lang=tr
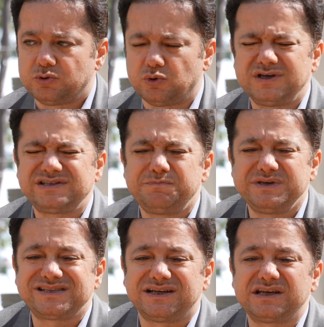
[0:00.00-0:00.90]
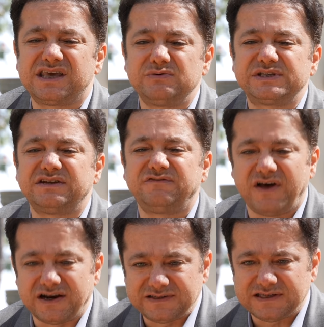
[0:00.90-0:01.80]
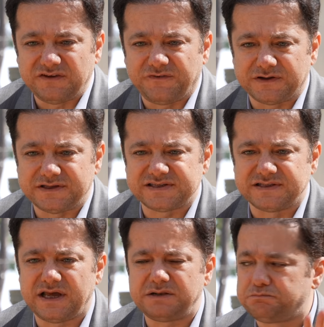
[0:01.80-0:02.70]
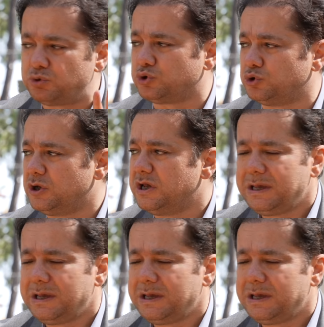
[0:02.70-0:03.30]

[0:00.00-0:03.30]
Dolayısıyla biz sana Kevser'i verdik ifadesinden bugün